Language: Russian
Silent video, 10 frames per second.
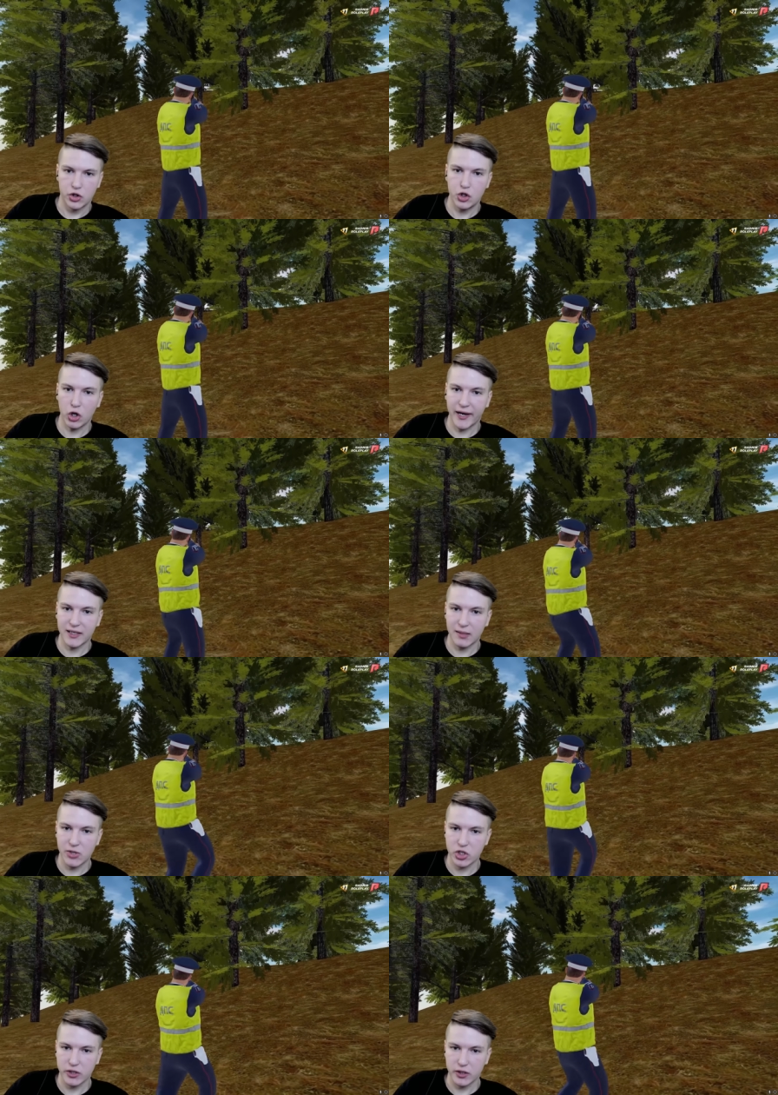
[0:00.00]
Еще какая-то
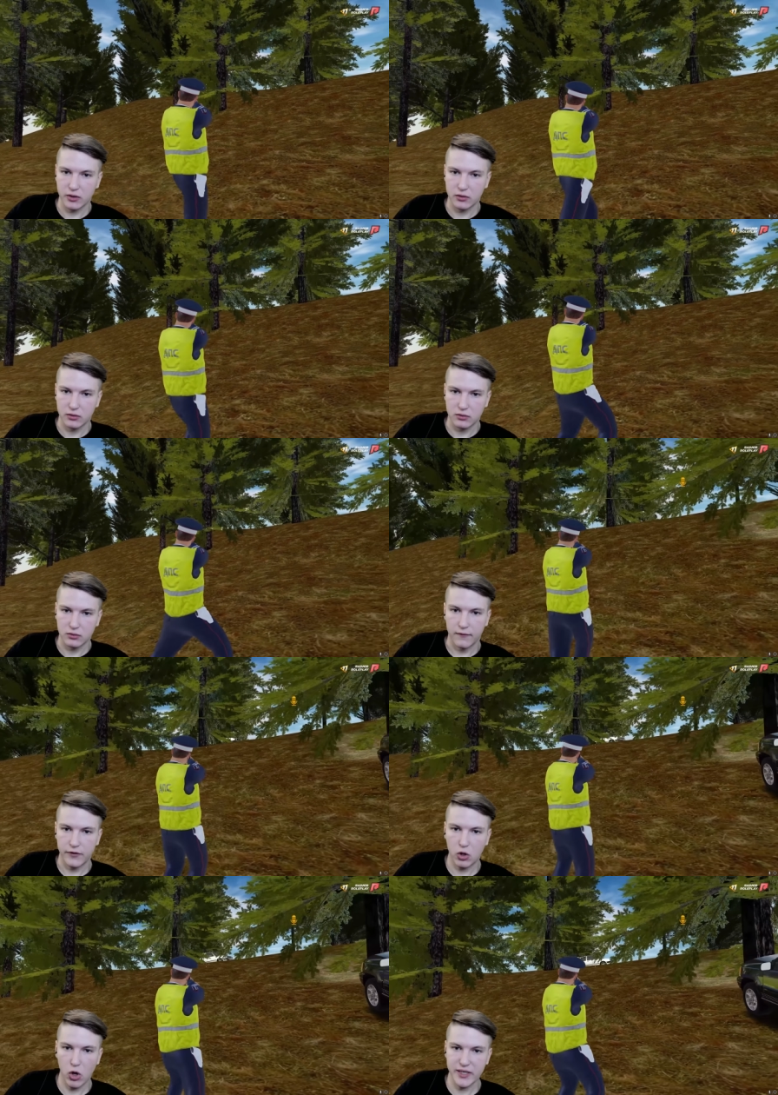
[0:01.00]
машина.
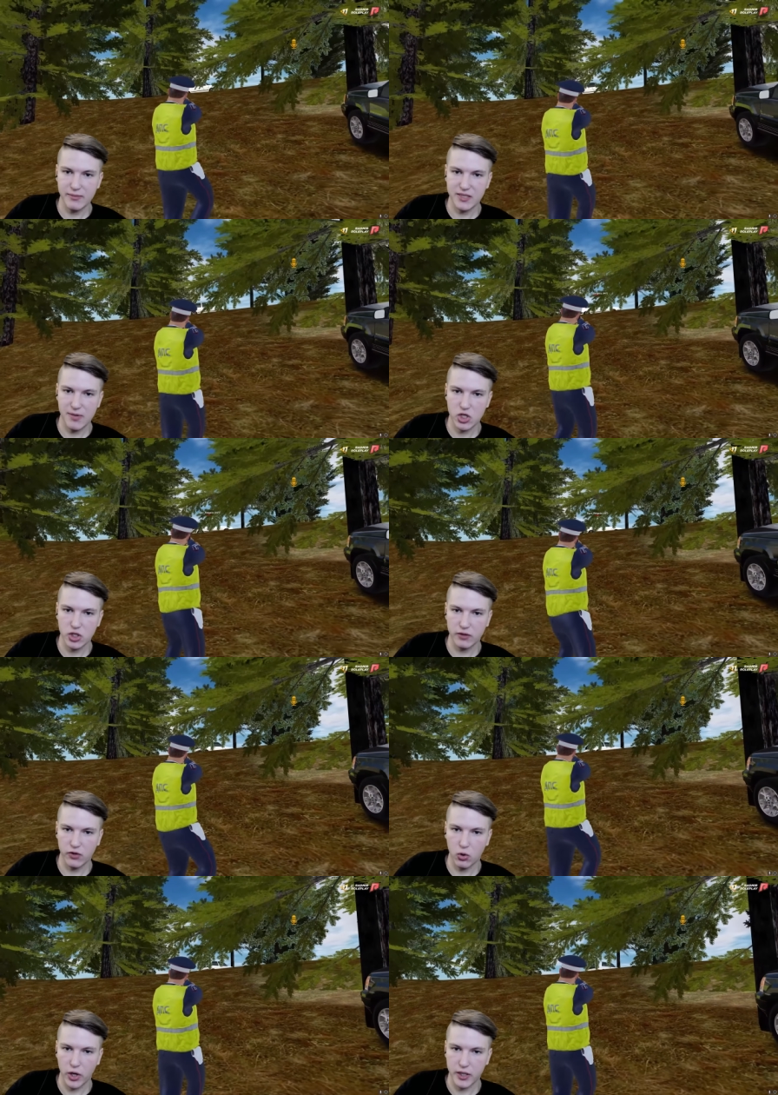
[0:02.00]
Выходим из машины,
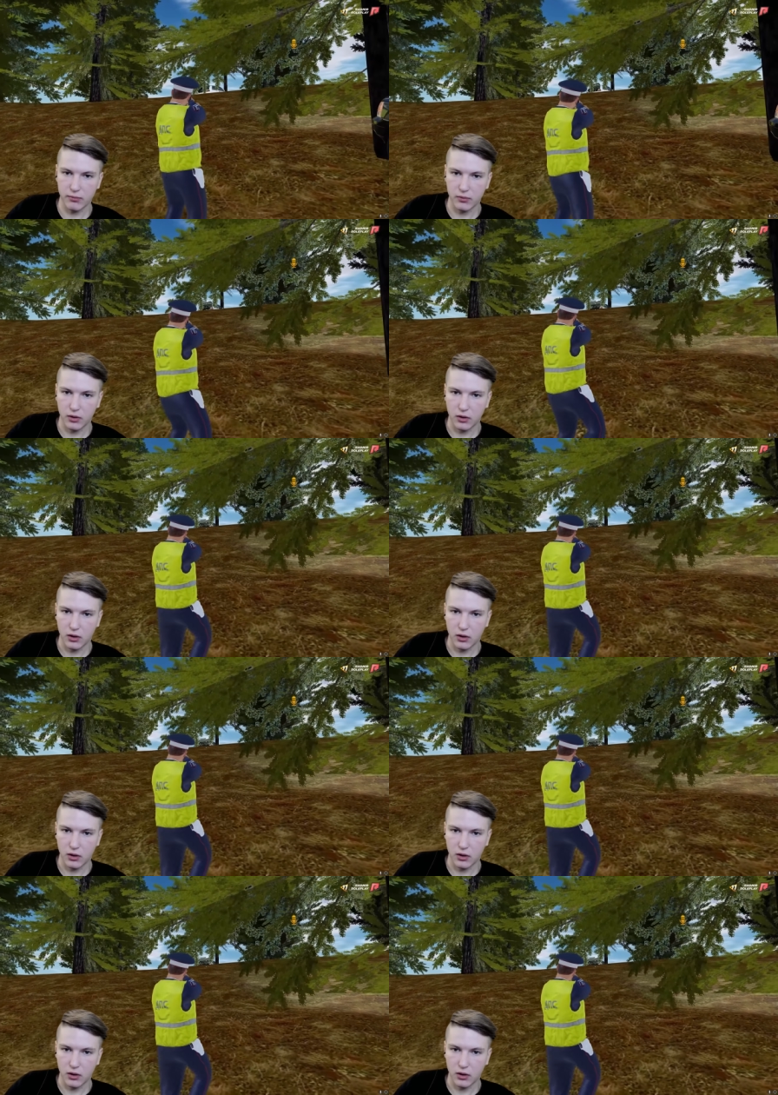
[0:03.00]
выходим.